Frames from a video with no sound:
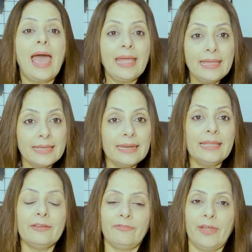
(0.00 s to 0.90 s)

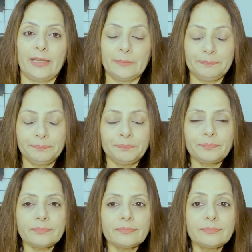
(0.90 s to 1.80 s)
एंकरिंग
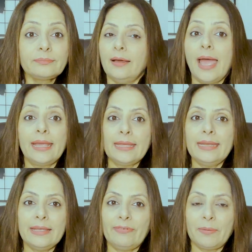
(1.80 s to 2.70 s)
इफेक्ट
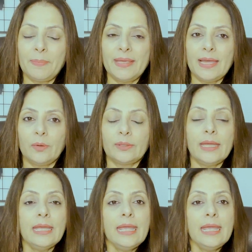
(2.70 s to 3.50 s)
एंकरिंग इफेक्ट में क्या होता है